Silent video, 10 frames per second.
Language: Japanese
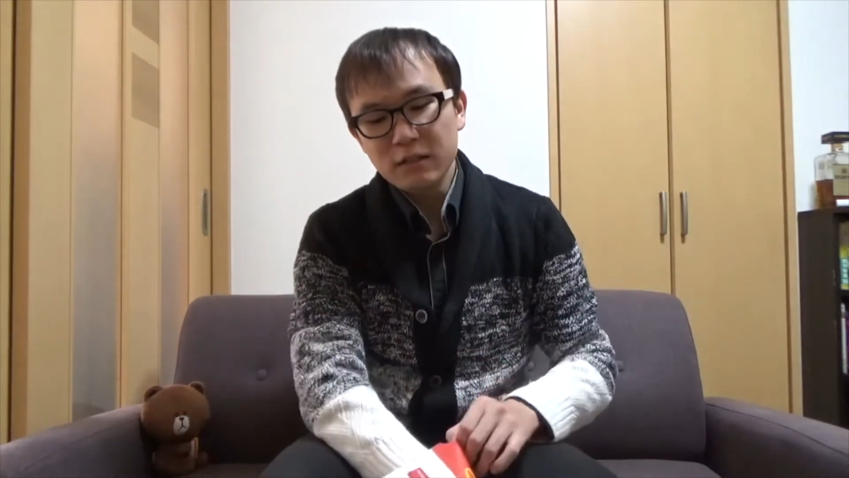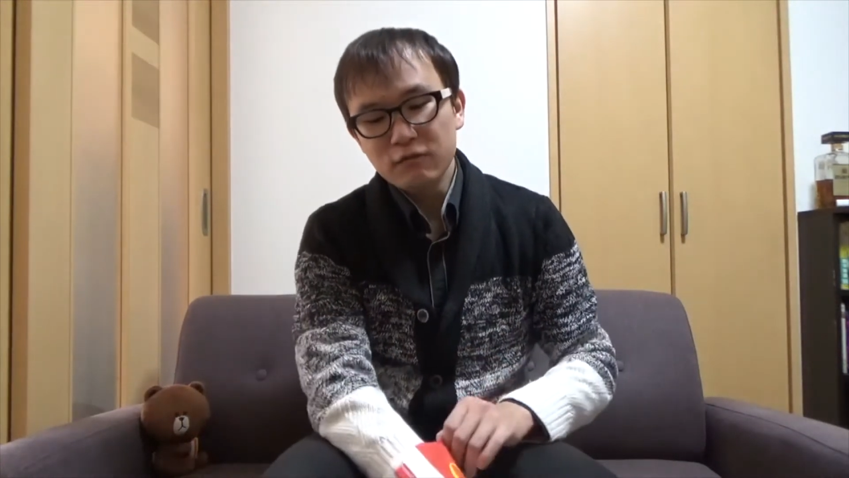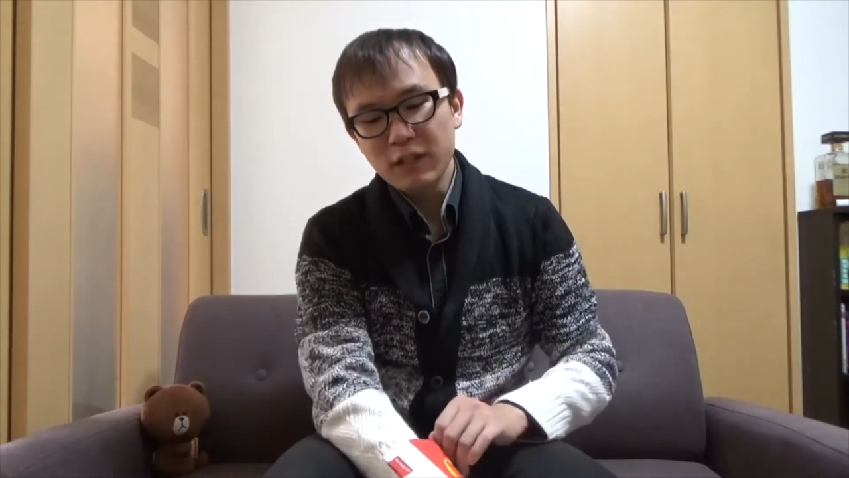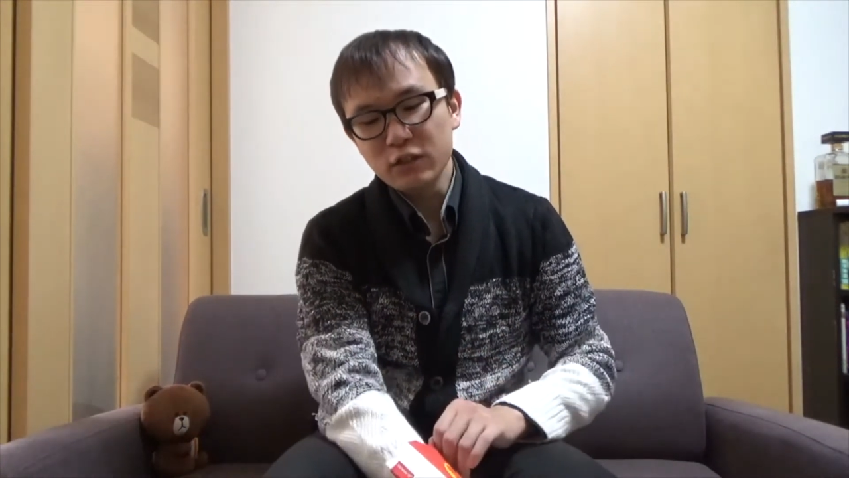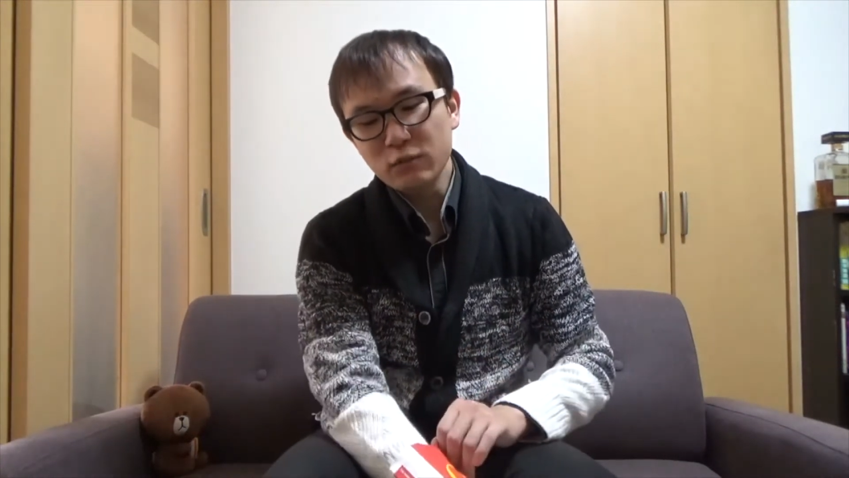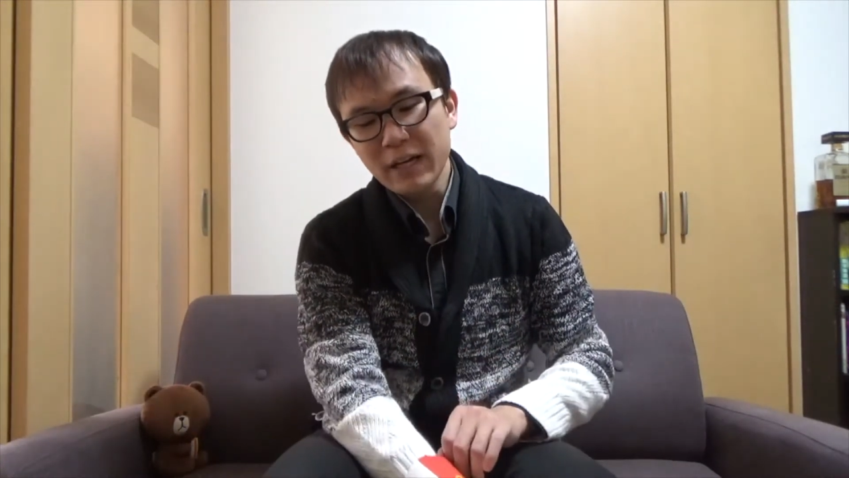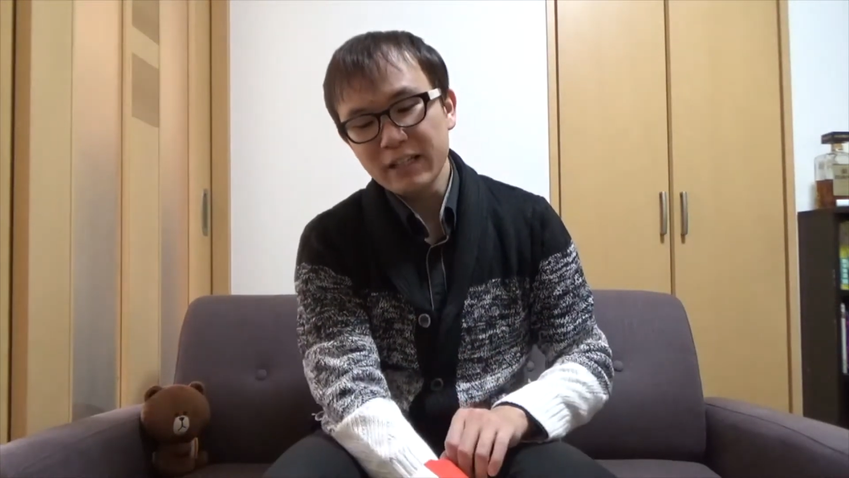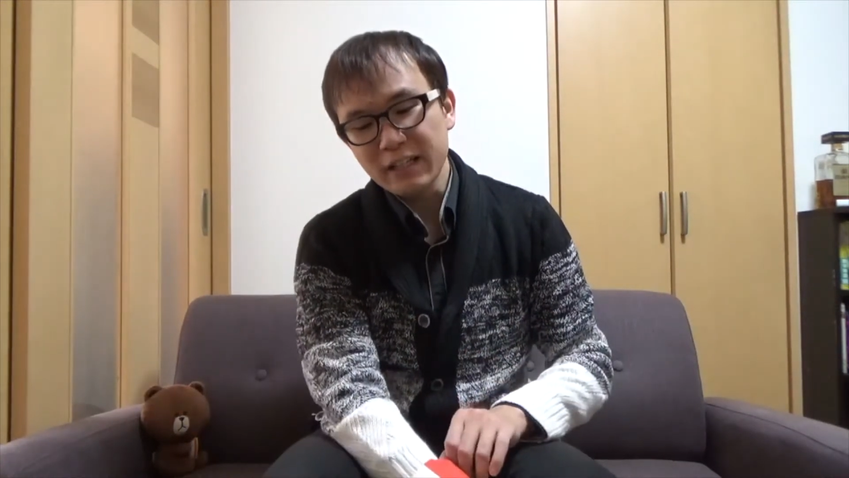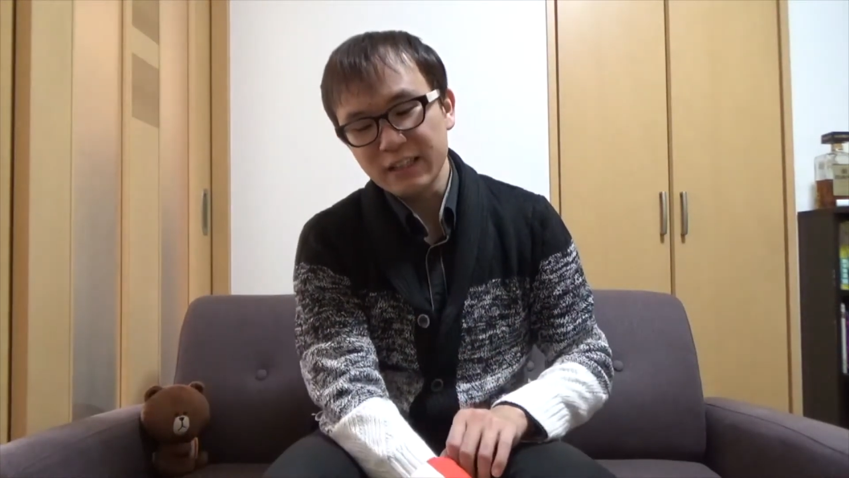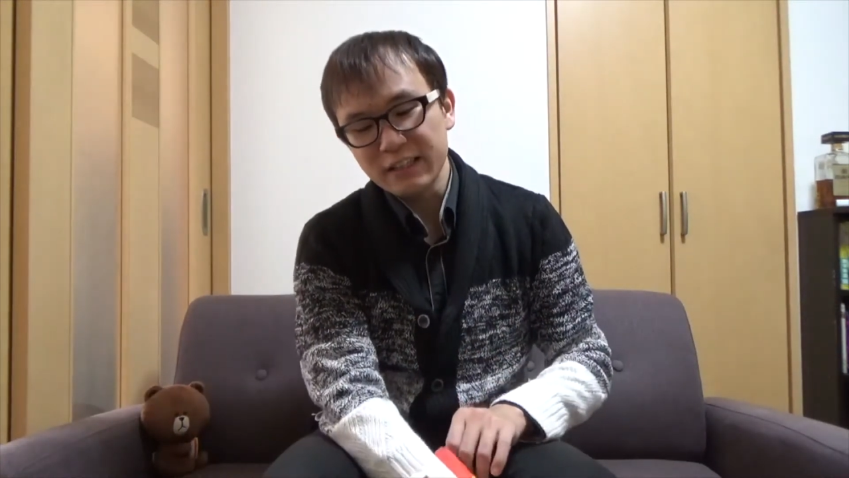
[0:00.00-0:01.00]
割と前
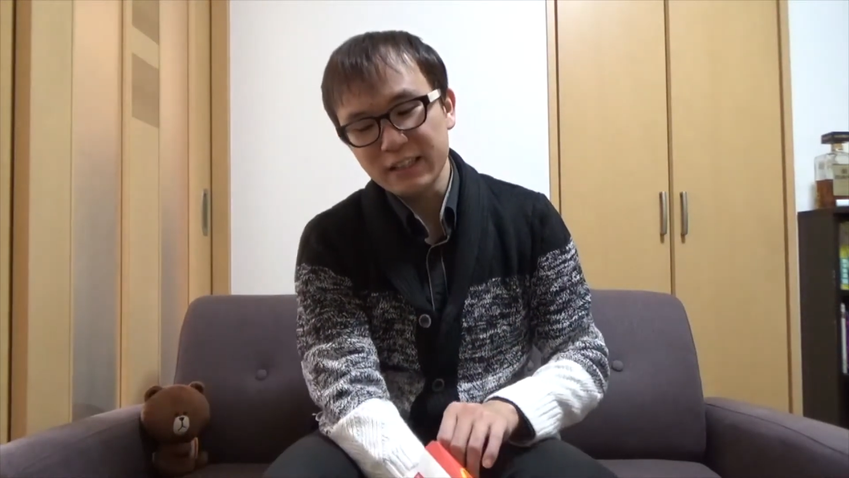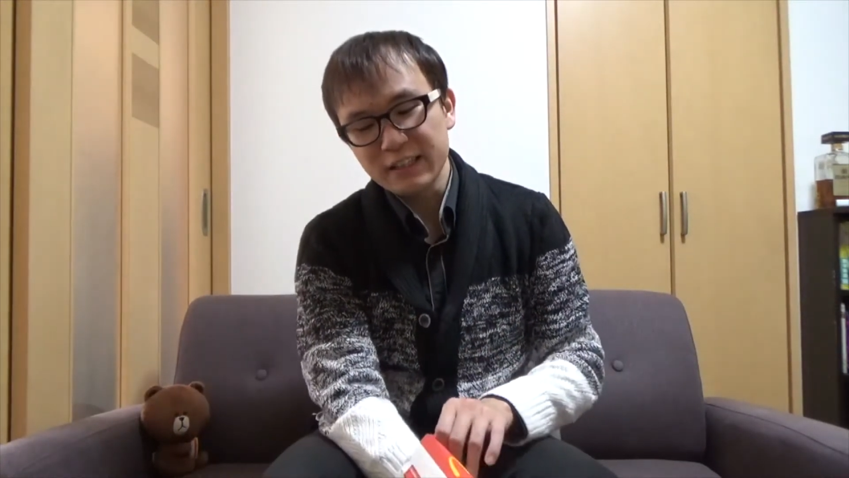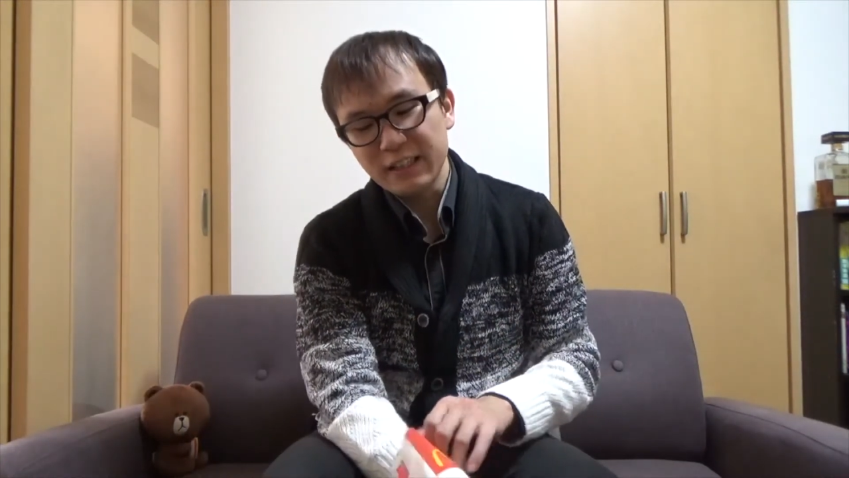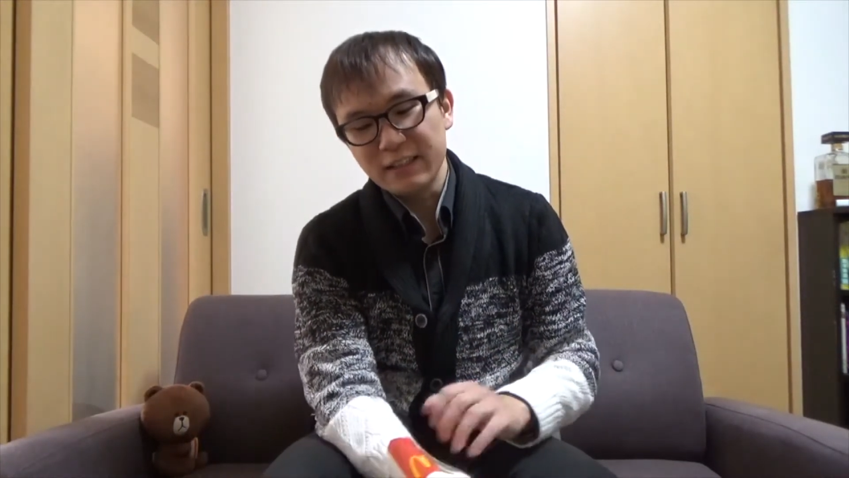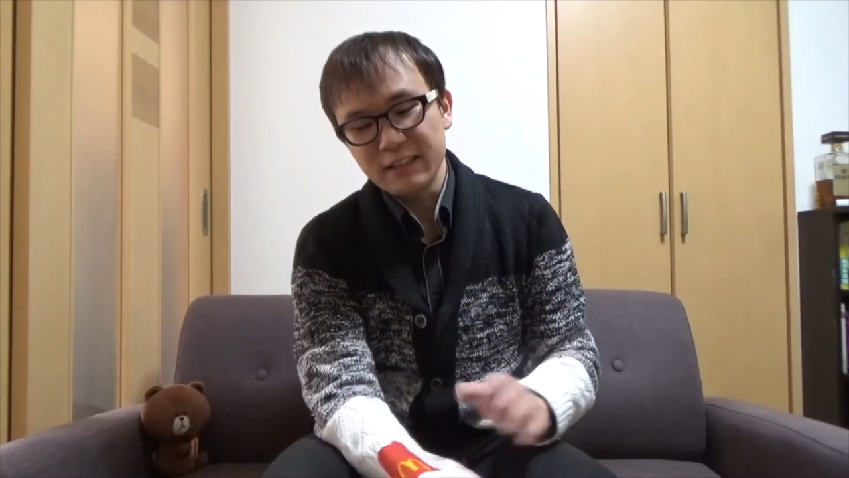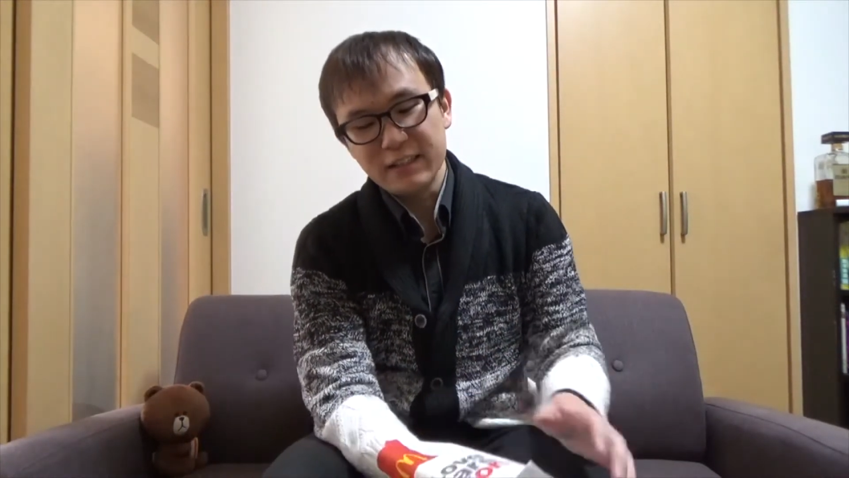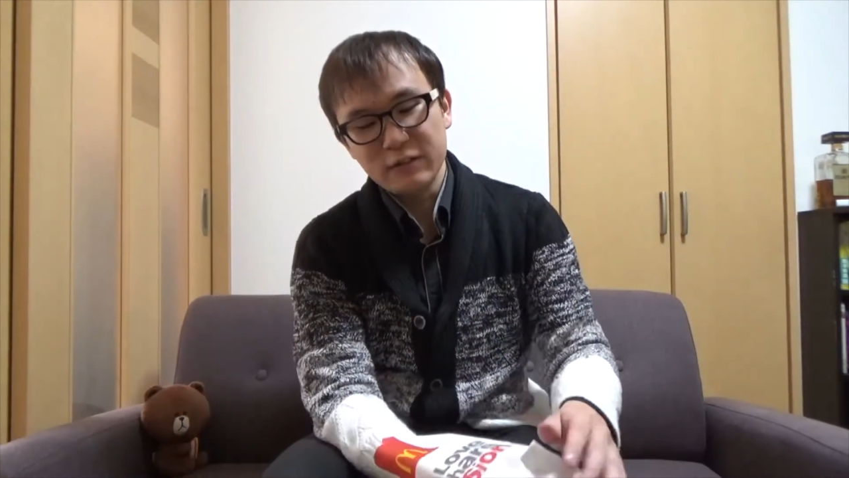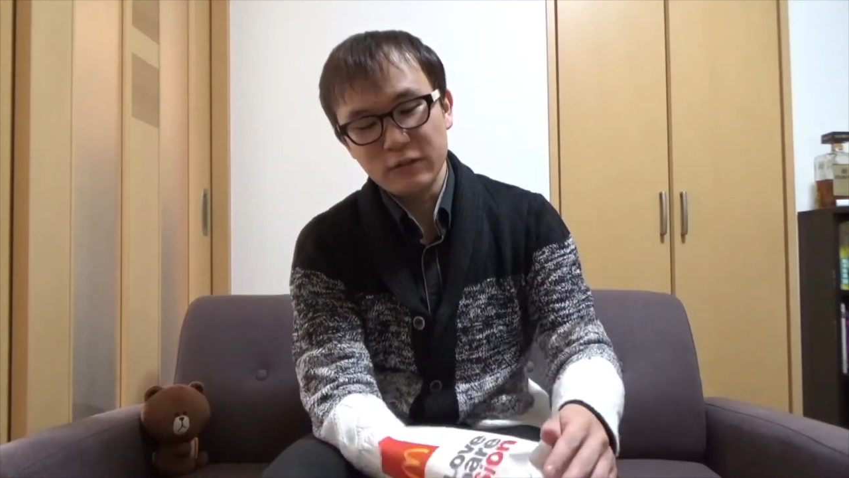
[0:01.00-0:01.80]
から出てたんですけど